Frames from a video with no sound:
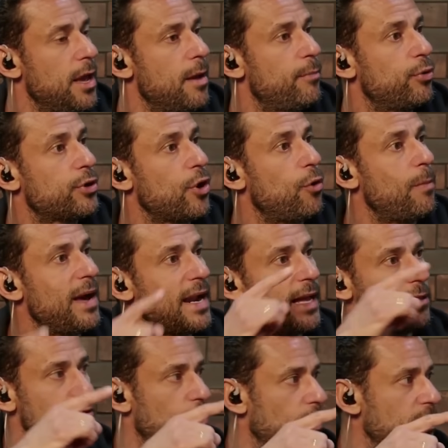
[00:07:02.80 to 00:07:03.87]
Que estranho, Porque o
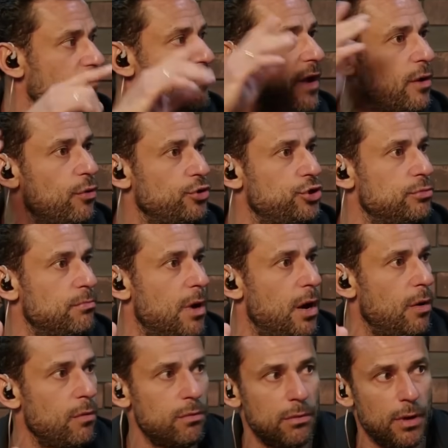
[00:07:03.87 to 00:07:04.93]
Maradona faz gol de
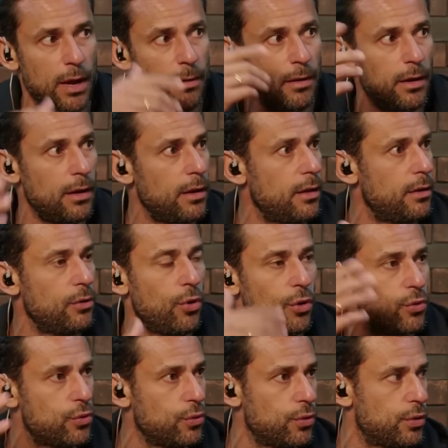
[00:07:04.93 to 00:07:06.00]
mão, é, é
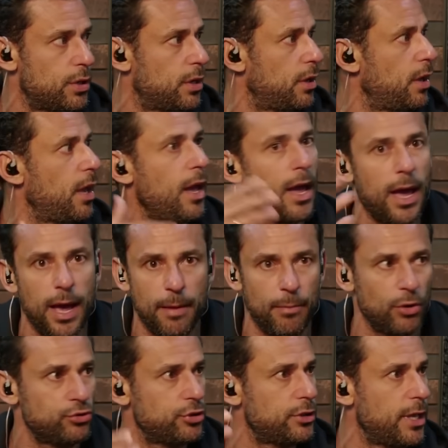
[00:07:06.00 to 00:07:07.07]
loucura. É Deus. É,
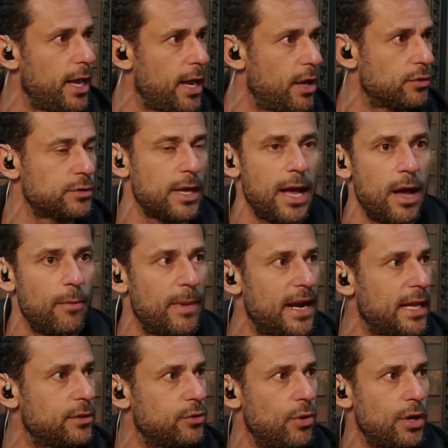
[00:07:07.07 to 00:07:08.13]
mão de Deus, ah,
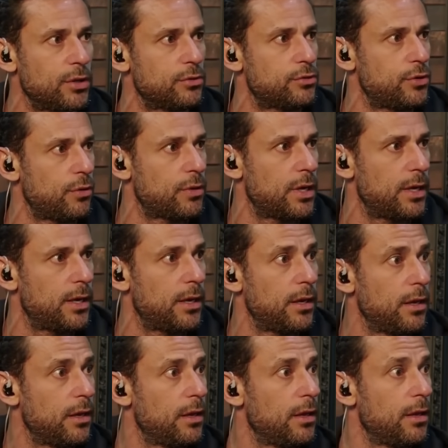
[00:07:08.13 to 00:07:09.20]
Maradona, não sei o quê.
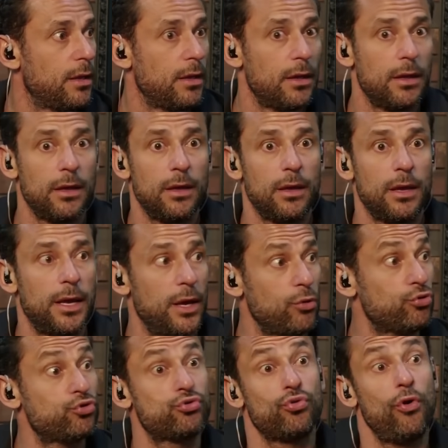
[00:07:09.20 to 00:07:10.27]

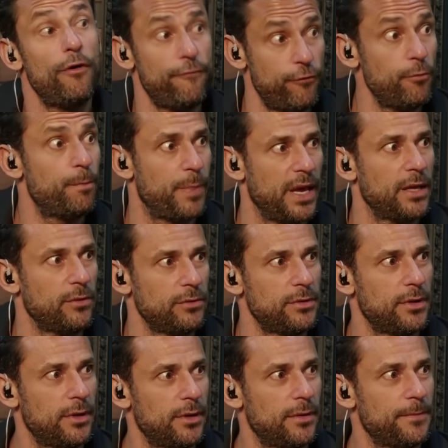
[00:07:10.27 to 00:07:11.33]
Eu sofro
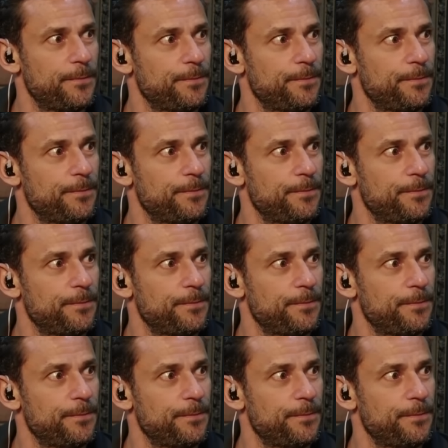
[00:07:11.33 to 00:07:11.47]
pênalti.